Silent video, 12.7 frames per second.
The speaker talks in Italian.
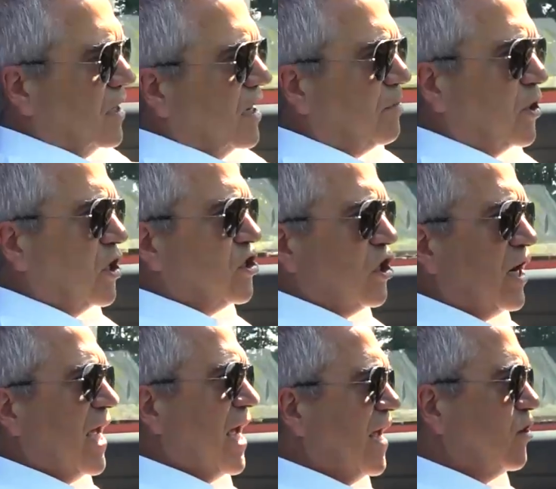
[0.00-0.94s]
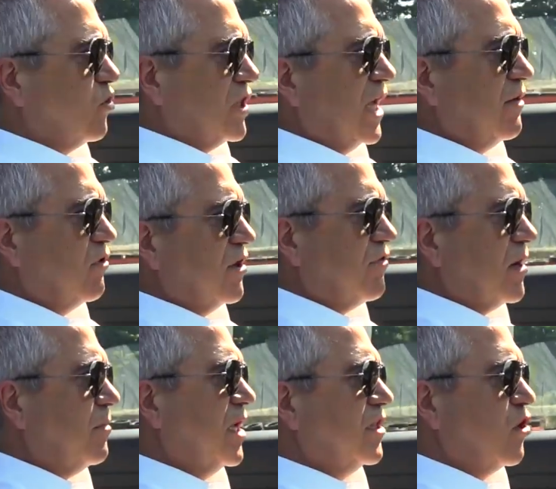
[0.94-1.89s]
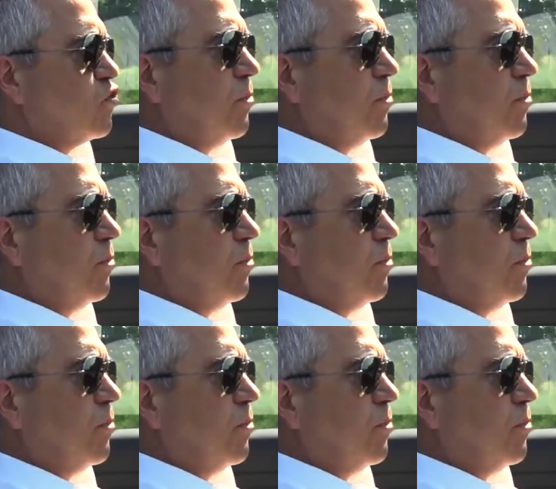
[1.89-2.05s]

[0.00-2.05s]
La progressione è notevole, veramente,